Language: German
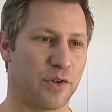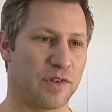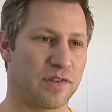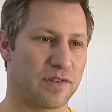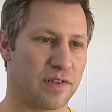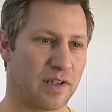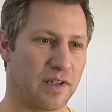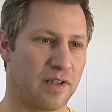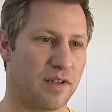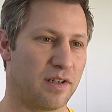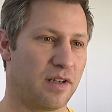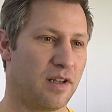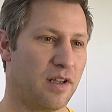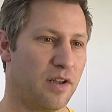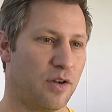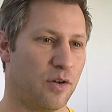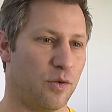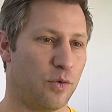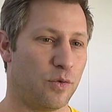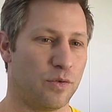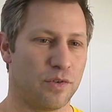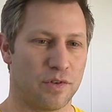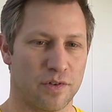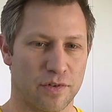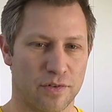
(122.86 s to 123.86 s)
Fall Sinn
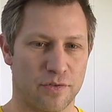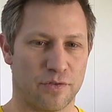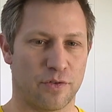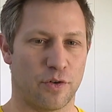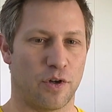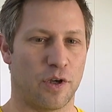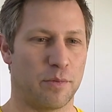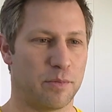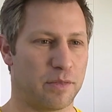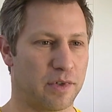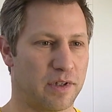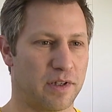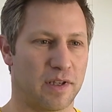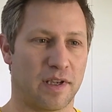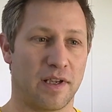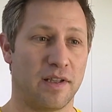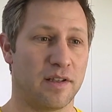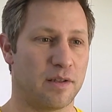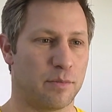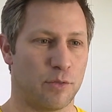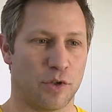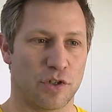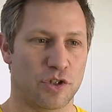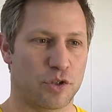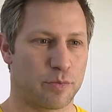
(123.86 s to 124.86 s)
und vor allem die
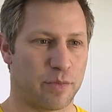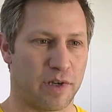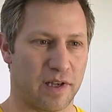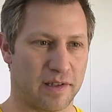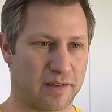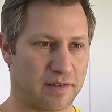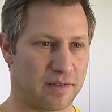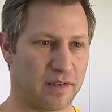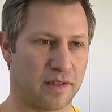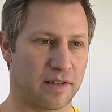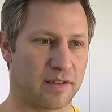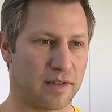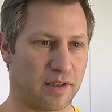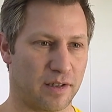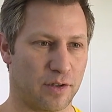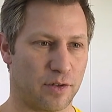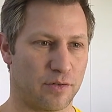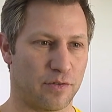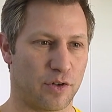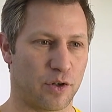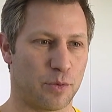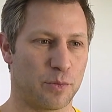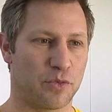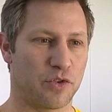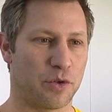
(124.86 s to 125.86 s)
Kinder macht es Spaß sichtlich.
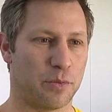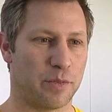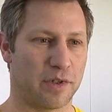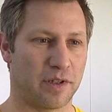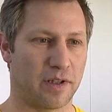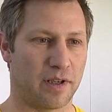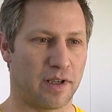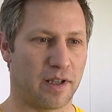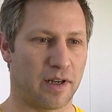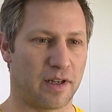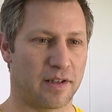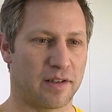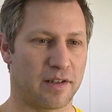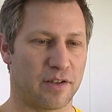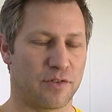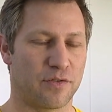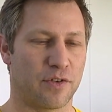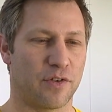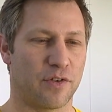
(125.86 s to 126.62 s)
Und warum soll man ihnen das